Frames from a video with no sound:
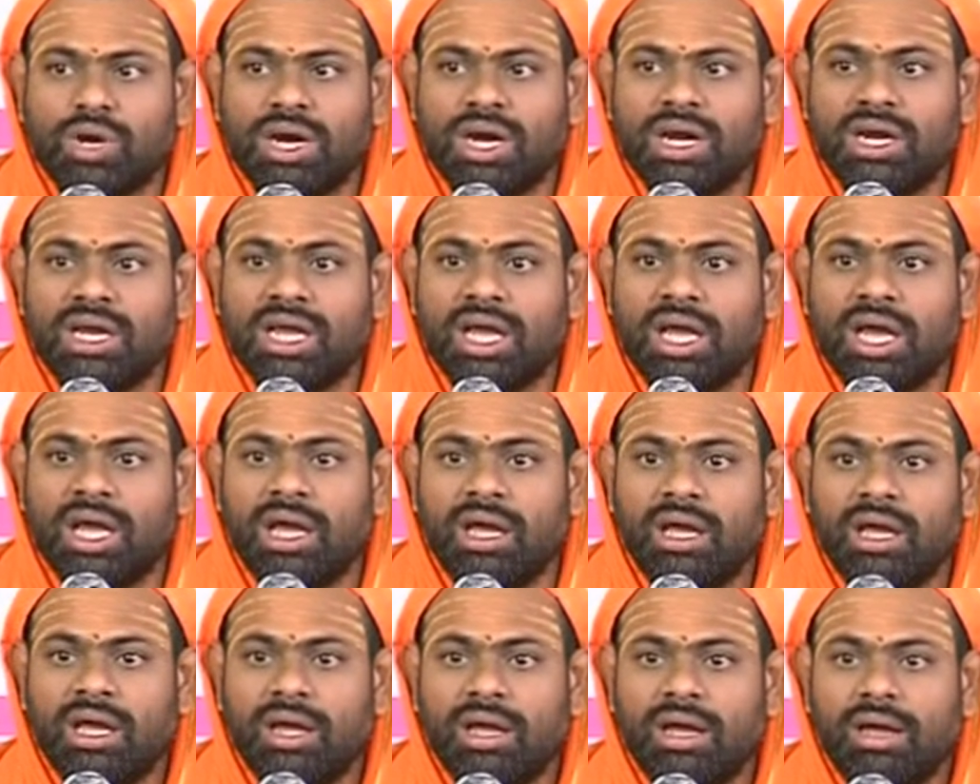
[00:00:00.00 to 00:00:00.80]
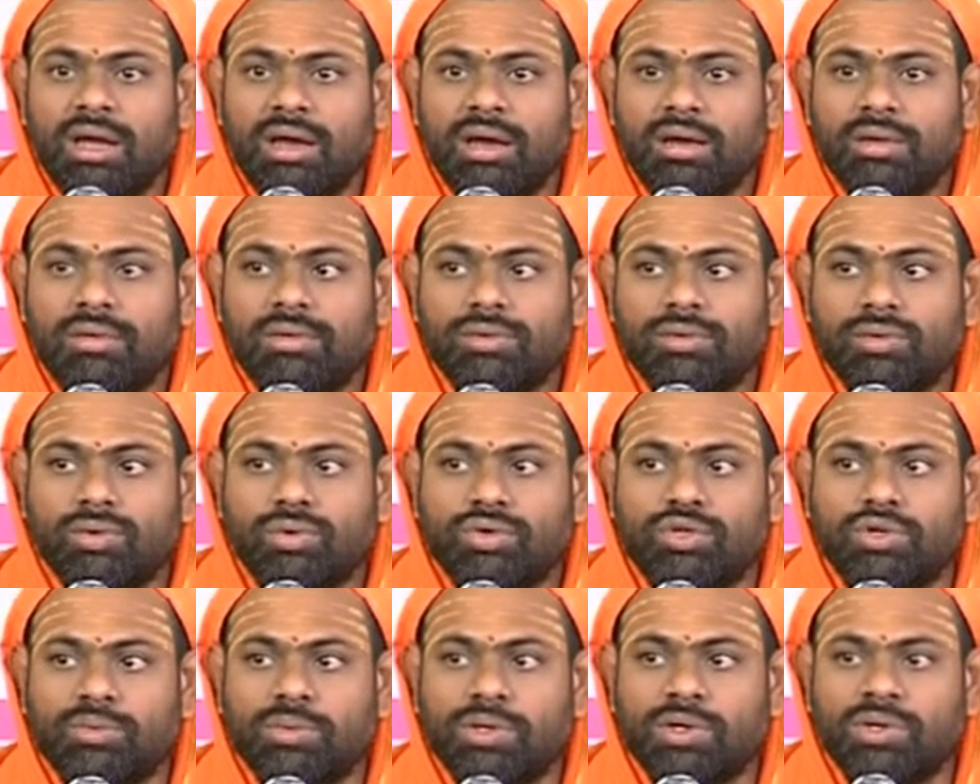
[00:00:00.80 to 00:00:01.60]
అని అంటే
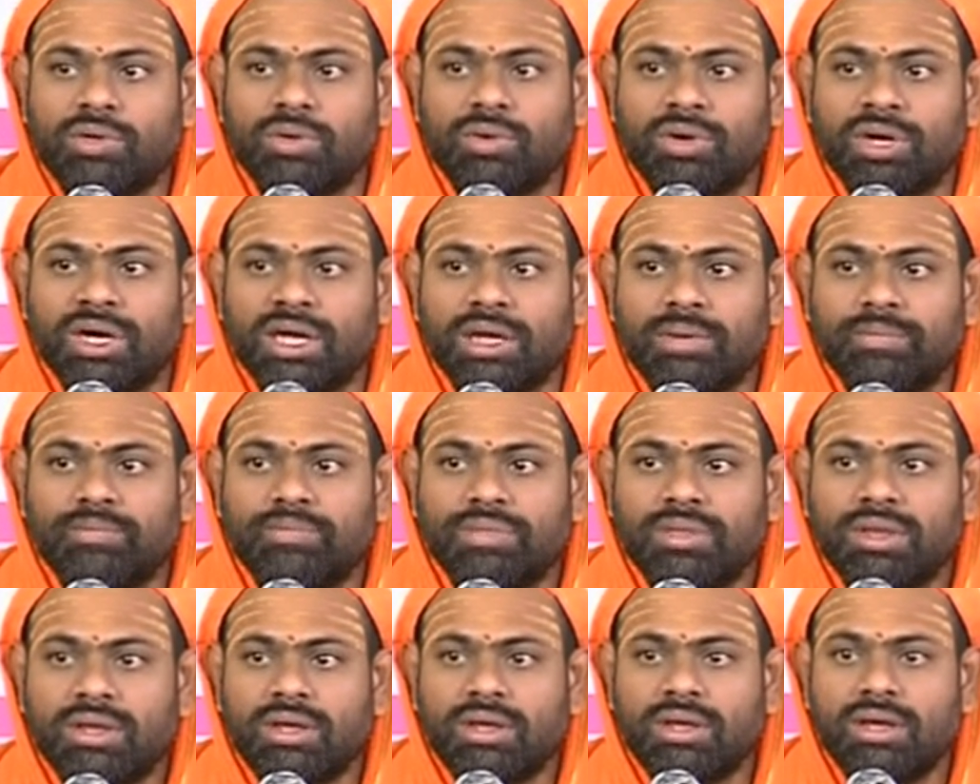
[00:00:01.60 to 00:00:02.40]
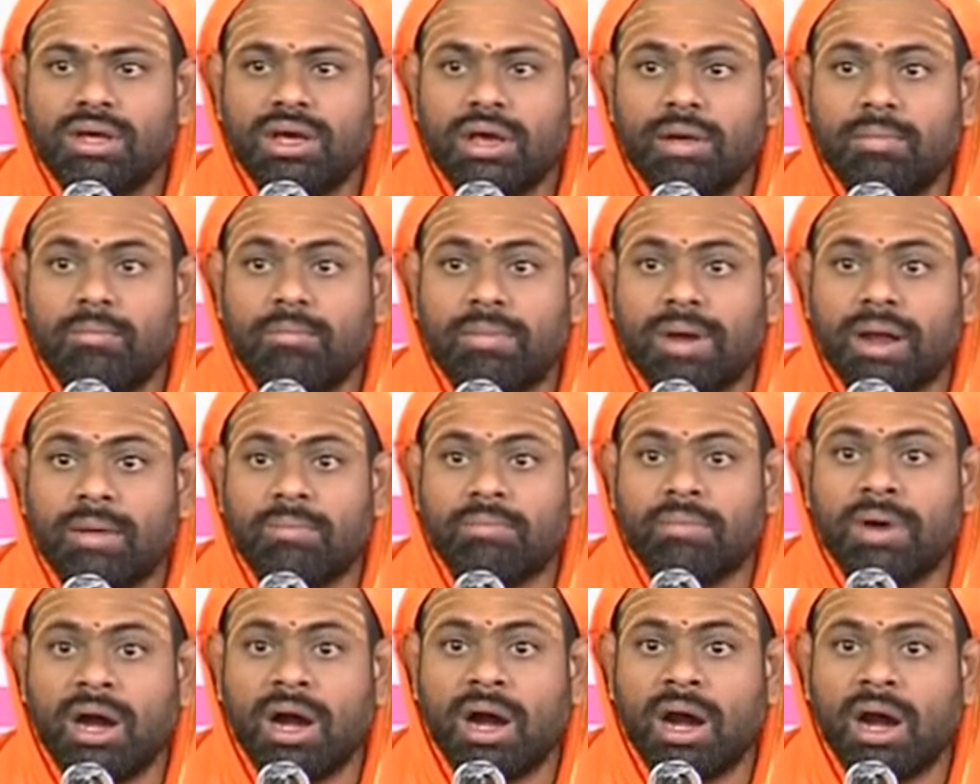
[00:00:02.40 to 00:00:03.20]
గుర్తుపెట్టుకోండి
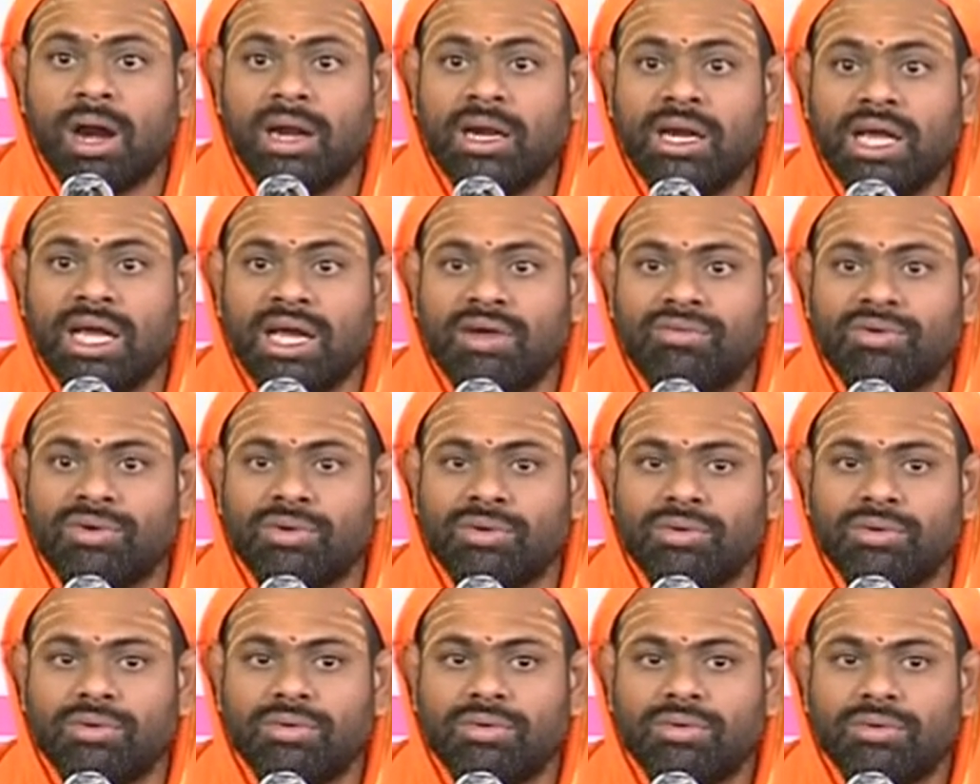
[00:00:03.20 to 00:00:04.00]
బ్రహ్మ అంటే ఎవరు